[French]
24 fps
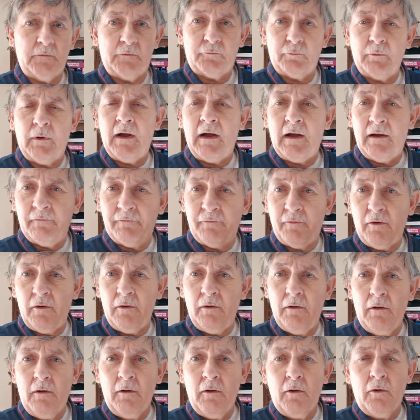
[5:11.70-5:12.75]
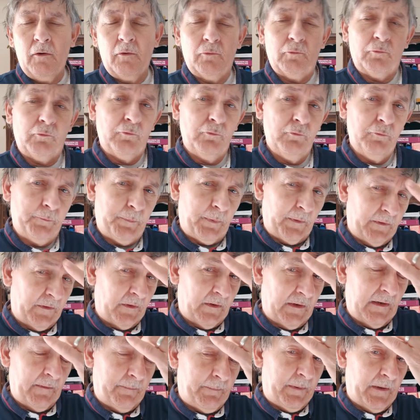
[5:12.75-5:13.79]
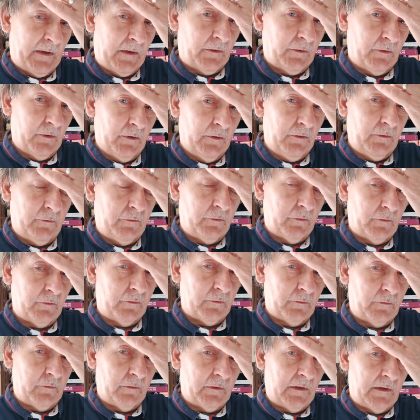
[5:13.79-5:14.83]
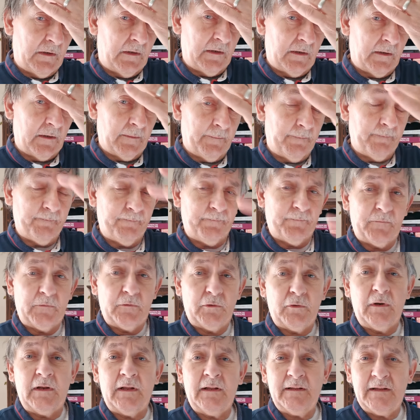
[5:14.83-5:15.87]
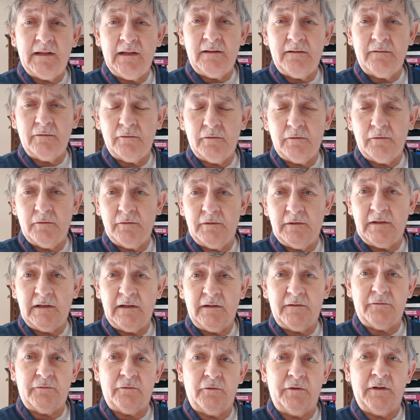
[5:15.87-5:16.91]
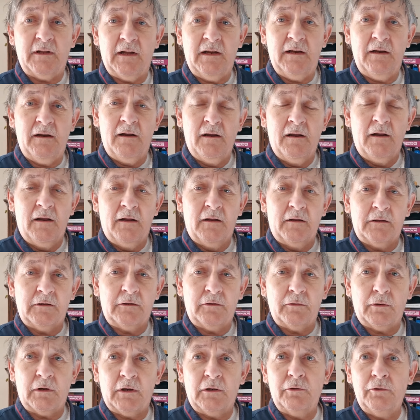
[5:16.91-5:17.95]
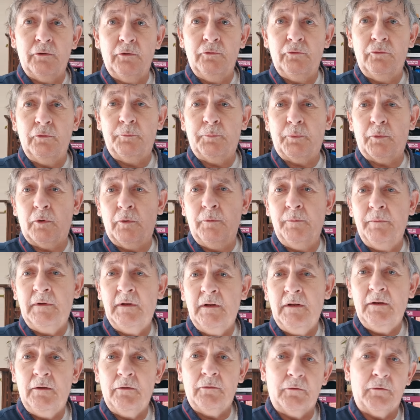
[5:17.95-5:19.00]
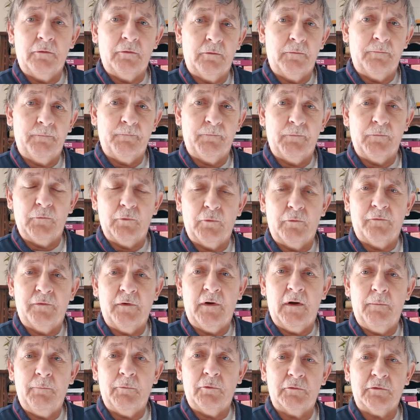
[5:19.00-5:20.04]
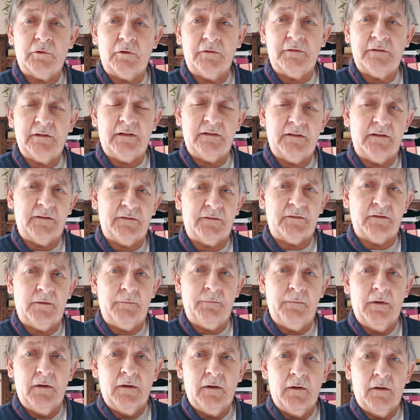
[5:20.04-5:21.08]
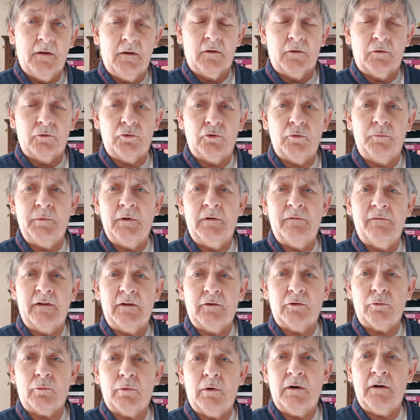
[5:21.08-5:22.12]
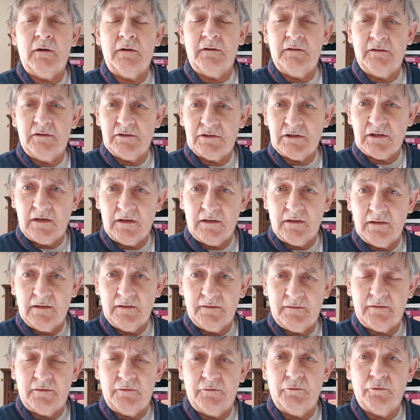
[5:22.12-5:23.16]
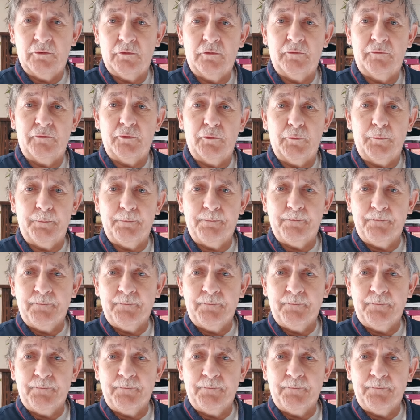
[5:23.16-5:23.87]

soit avant ou pendant la période de, la, de la quête nationale qui aura lieu du 1er novembre au 31 décembre 2023, Inch'Allah si Dieu le veut.